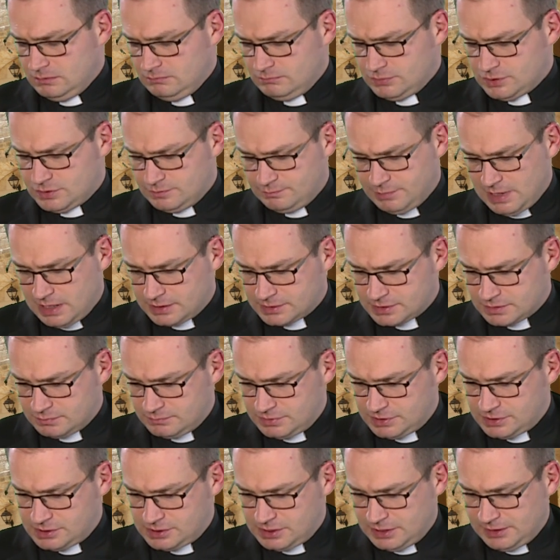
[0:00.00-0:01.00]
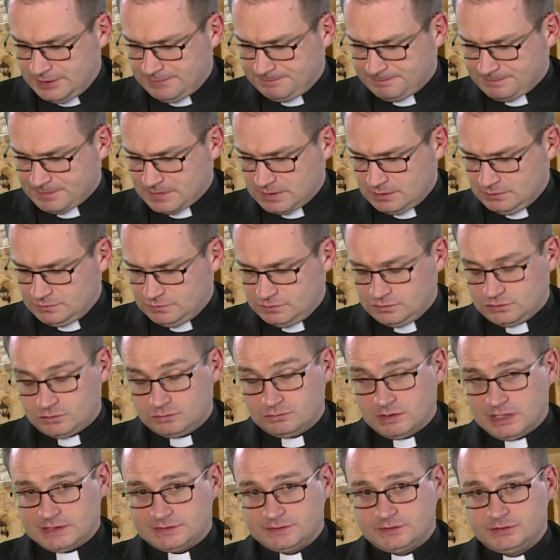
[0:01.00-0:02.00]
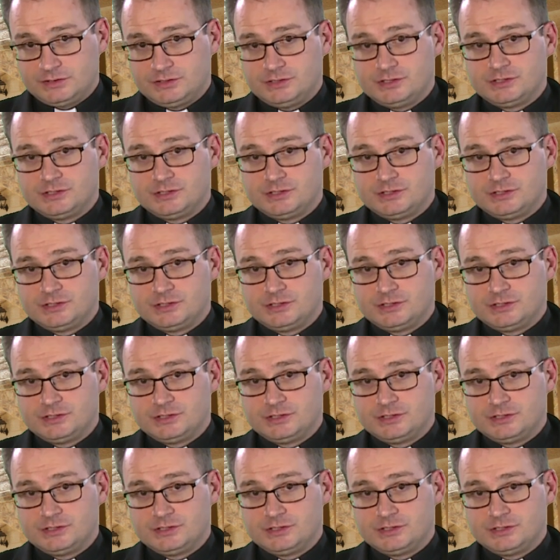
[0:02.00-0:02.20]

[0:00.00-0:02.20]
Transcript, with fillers: Przypatrzmy się sytuację z